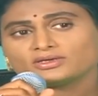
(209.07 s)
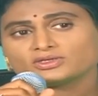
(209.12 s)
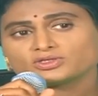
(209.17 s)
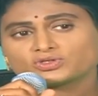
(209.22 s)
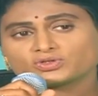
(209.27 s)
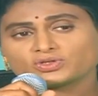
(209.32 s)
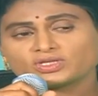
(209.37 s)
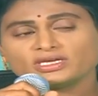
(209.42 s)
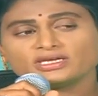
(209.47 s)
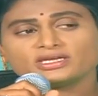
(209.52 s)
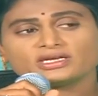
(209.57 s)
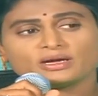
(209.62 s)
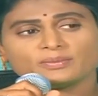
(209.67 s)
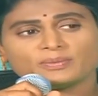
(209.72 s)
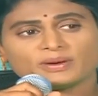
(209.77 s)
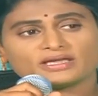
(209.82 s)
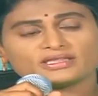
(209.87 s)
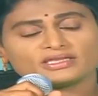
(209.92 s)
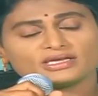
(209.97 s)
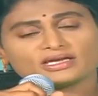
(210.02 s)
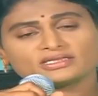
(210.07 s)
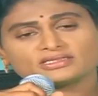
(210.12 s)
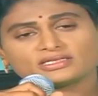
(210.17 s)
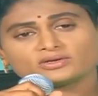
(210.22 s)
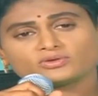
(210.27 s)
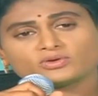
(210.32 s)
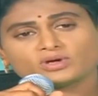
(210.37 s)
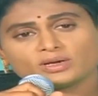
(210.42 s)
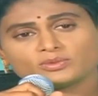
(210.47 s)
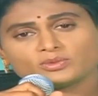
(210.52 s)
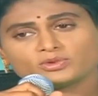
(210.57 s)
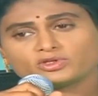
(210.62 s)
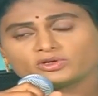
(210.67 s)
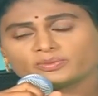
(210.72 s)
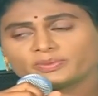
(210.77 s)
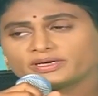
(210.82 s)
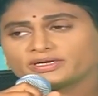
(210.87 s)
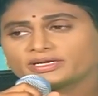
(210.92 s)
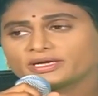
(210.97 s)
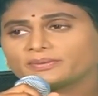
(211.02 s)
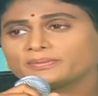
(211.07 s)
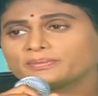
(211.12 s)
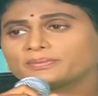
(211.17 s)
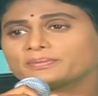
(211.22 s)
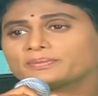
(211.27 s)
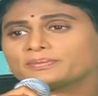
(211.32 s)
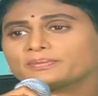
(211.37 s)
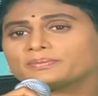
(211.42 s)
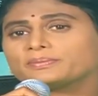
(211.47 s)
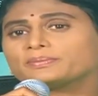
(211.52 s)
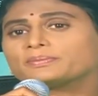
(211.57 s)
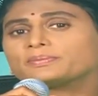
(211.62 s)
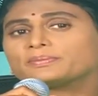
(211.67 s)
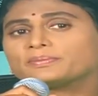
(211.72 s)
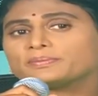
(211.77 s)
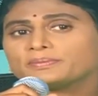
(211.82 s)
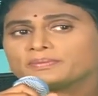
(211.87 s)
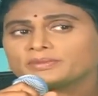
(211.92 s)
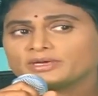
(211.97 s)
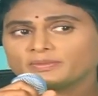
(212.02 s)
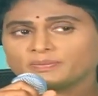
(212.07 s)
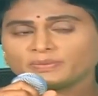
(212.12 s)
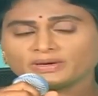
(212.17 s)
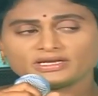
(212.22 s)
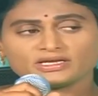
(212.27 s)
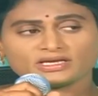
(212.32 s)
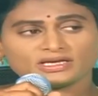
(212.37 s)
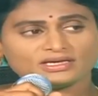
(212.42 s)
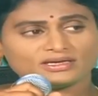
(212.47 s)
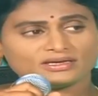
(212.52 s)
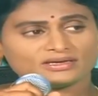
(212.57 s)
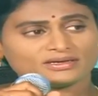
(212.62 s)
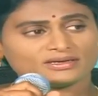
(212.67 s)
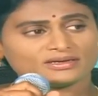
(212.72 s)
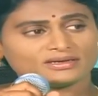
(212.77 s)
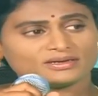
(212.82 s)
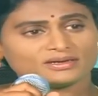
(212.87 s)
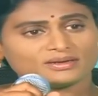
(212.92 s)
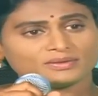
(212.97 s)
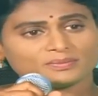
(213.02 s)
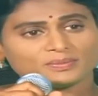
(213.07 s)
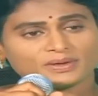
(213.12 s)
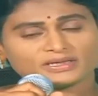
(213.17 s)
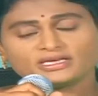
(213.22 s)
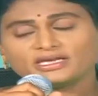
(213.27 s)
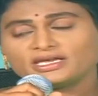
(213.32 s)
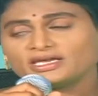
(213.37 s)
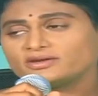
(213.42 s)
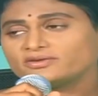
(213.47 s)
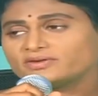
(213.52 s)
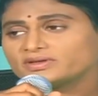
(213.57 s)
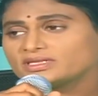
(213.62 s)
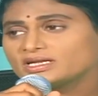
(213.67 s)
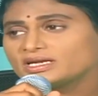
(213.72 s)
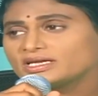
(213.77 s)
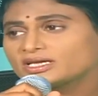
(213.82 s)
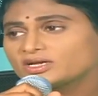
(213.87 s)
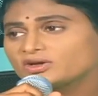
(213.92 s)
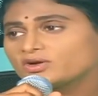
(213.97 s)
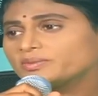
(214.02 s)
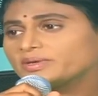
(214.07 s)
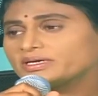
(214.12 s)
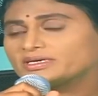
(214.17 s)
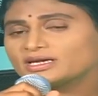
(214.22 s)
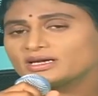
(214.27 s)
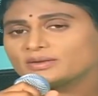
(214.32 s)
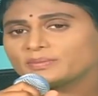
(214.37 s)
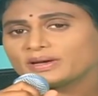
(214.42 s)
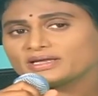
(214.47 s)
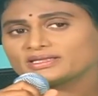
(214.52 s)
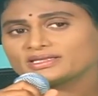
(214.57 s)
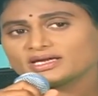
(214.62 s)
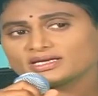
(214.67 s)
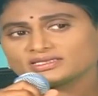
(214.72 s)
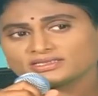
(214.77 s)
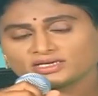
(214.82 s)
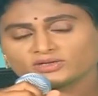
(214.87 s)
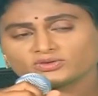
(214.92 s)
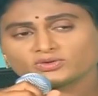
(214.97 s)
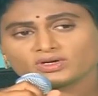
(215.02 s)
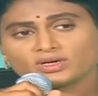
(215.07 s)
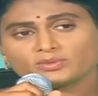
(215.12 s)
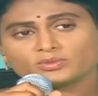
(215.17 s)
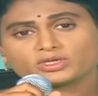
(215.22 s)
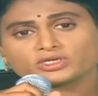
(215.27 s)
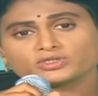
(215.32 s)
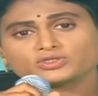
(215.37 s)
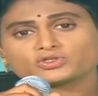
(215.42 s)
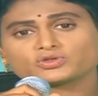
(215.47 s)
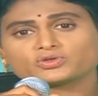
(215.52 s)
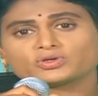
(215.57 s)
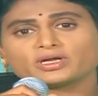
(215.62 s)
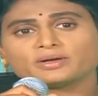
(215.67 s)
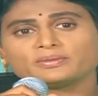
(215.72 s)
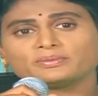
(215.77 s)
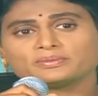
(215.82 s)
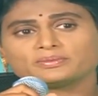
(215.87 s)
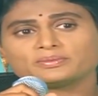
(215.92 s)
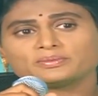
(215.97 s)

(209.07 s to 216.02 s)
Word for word: సుదీర్ఘ పాదయాత్ర కూడా మొదలుపెట్టాం ఇప్పటికీ పదిహేను వందల కిలోమీటర్ల పాదయాత్రను కూడా ముగించుకున్నాం